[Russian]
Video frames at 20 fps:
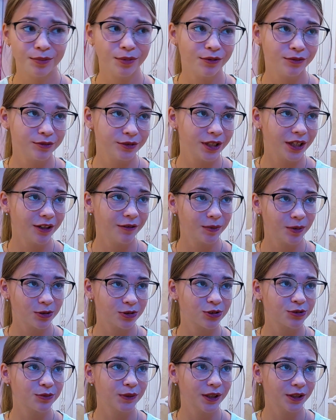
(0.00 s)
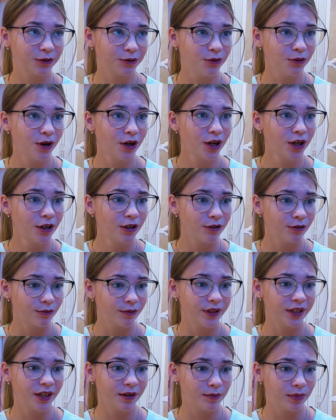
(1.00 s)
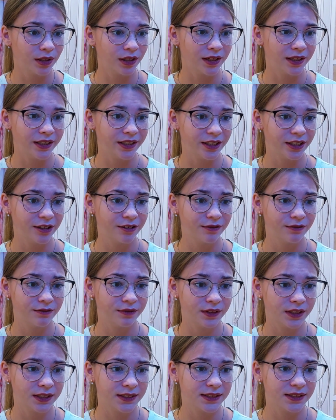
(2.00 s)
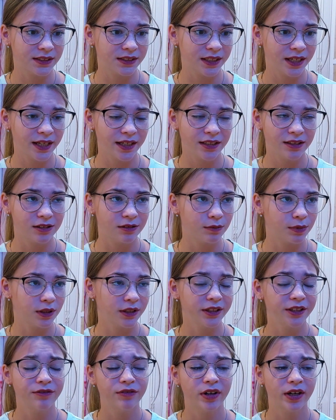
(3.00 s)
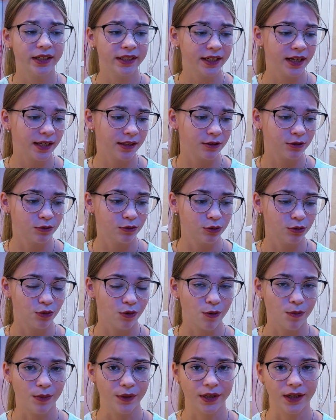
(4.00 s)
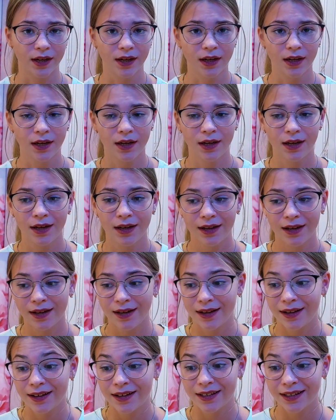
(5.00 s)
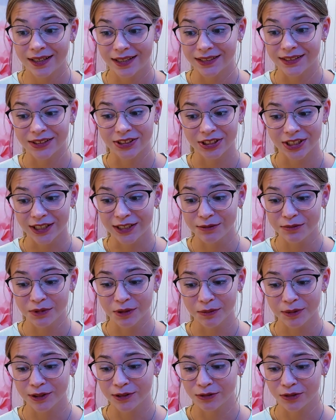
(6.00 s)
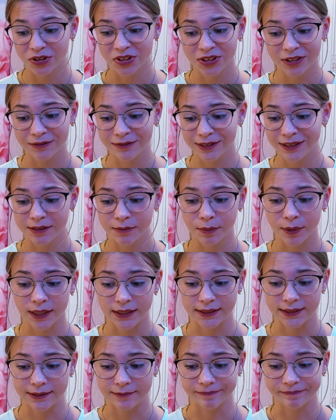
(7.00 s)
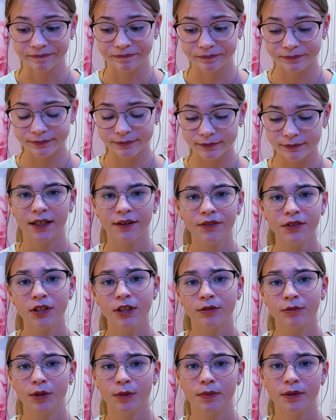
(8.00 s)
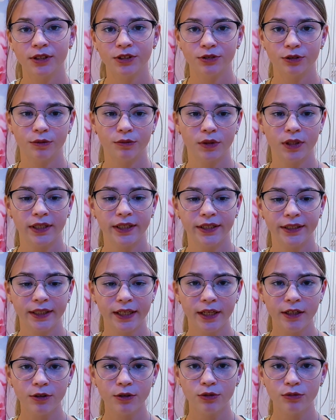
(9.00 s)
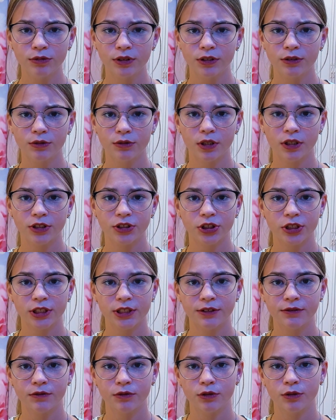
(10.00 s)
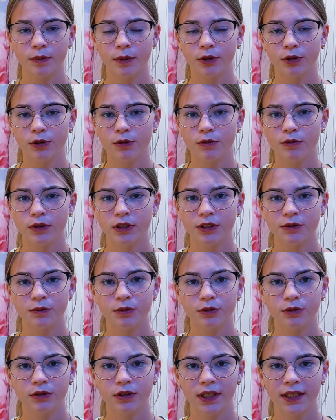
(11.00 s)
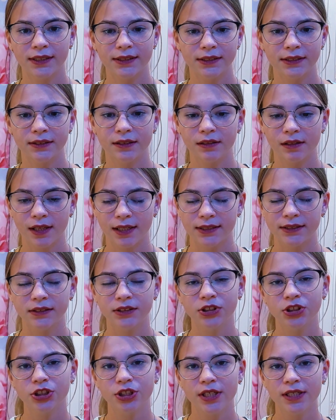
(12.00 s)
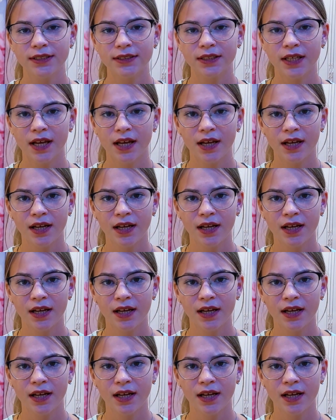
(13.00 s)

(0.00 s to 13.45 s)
Я помню, как в прошлом году у меня была линейка в 12 дня, и это было невероятно удобно. А сейчас мне придется не высыпаться. Завтра мы придем на линейку на эту торжественную, и потом у нас будет один классный час.